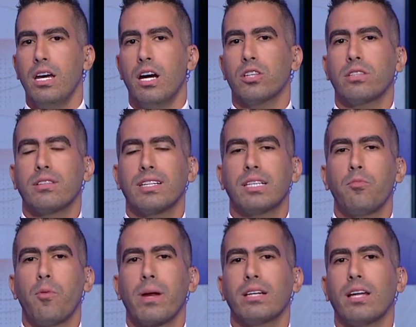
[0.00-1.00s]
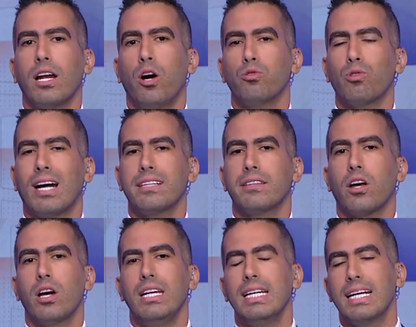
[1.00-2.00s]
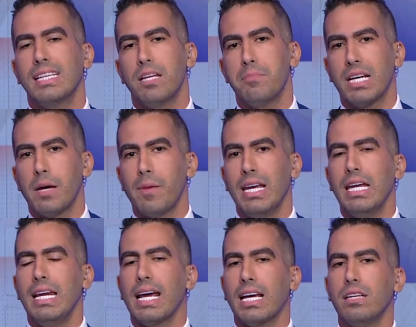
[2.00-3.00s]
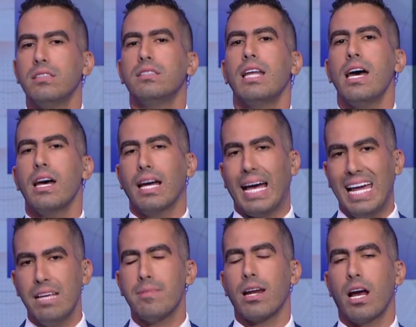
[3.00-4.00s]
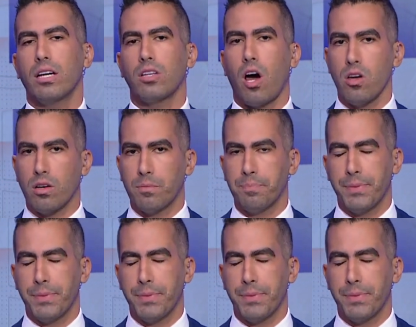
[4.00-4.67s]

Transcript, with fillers: اقتصرت المباريات على حضور عدد قليل جدا من الجماهير لكن ده غالبا هيتغير